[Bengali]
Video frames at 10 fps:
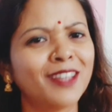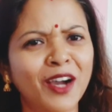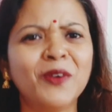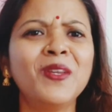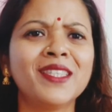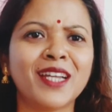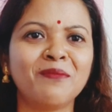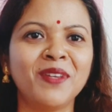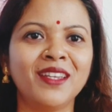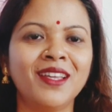তাহলে
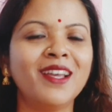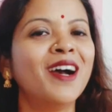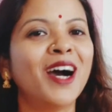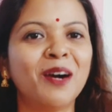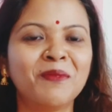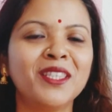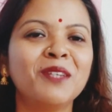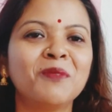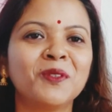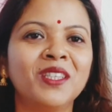জানবেন আপনাদের
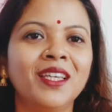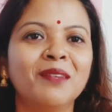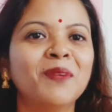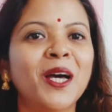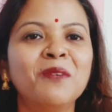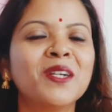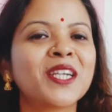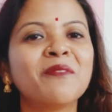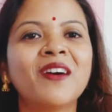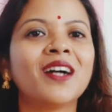মধ্যে
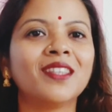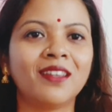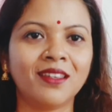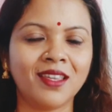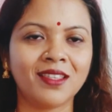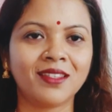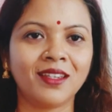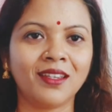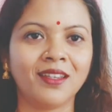ভালোবাসায় ফাঁক থেকে গিয়েছে